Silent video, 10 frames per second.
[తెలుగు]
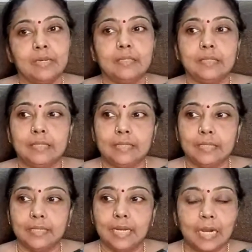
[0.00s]
అది
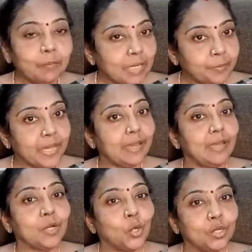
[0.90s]
హమ్ ఆప్ కి
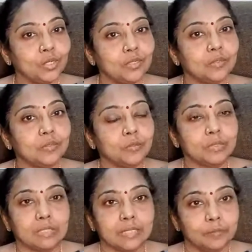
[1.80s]
హే కాన్
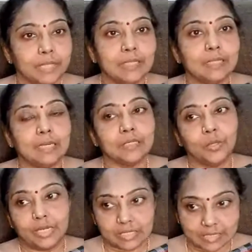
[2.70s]
ఉంది కదమ్మా
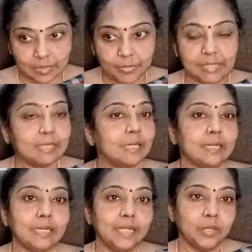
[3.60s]
అందులో ఆయన సల్మాన్
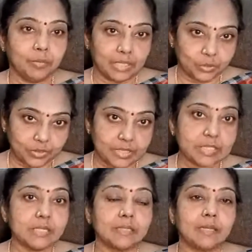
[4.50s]
ఖాన్ కి నేను మాధురి
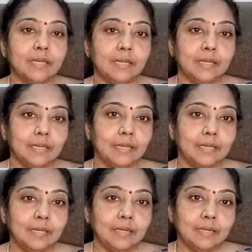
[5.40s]
దీక్షకి
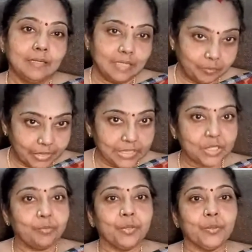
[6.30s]

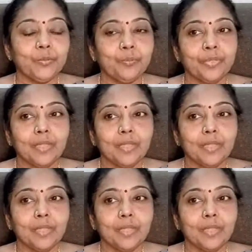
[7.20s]
డబ్బింగ్ చెప్పాము